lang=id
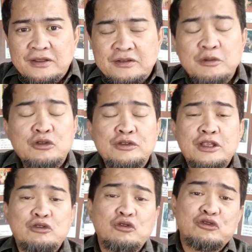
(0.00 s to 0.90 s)
sebetulnya
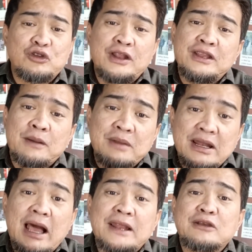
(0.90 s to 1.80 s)
itu usulan yang
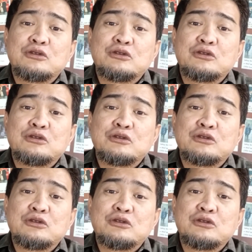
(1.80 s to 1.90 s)
menarik